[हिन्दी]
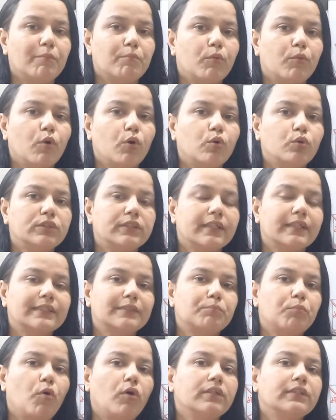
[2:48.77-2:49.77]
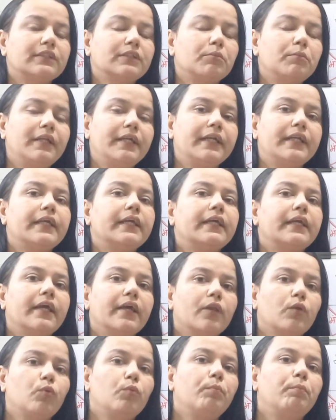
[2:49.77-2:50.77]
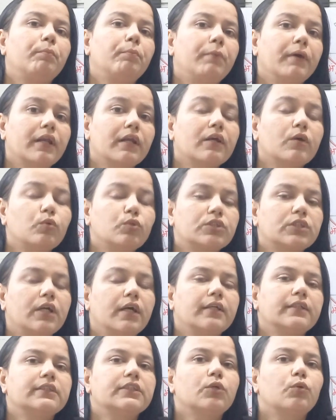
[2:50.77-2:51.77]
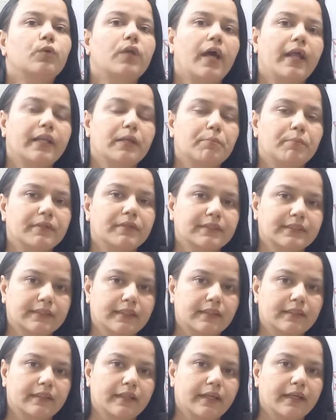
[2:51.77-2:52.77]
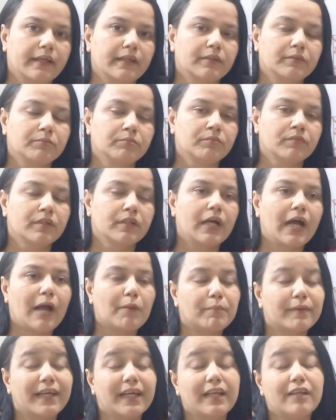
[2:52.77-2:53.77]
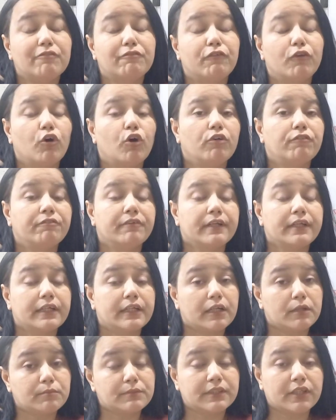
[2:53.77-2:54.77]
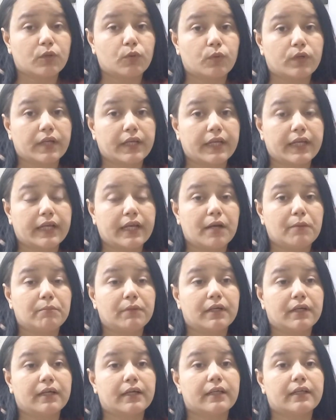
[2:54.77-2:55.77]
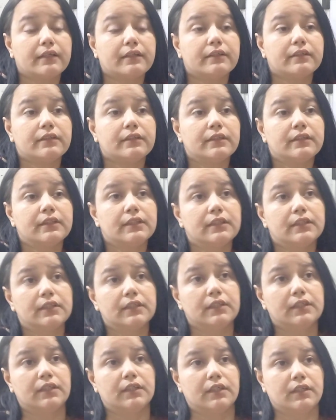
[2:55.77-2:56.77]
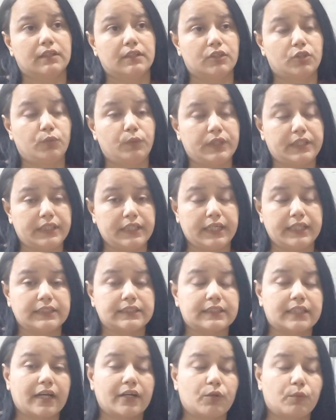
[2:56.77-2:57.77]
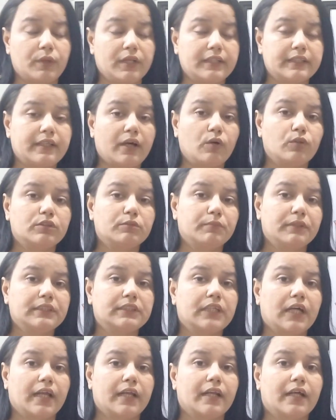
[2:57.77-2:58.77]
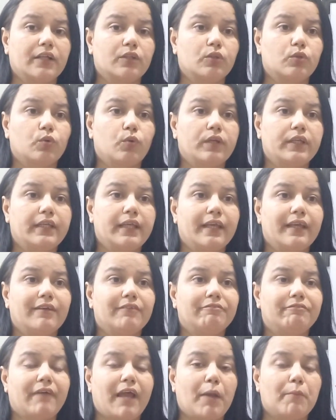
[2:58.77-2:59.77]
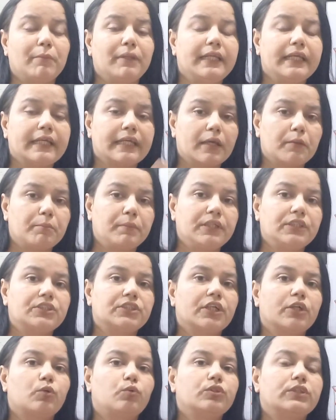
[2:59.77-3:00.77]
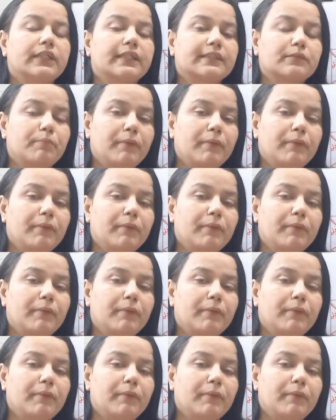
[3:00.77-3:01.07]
आपको कुछ रिस्पॉन्सिबिलिटी के रूप पर कुछ खर्चे उठाने पड़ सकते हैं आपके लिए फ्लो ऑफ इनकम जरूर रहेगा मगर द्वितीय का ट्वेल्थ हाउस में जाना तो ये फैमिली के पीछे कुछ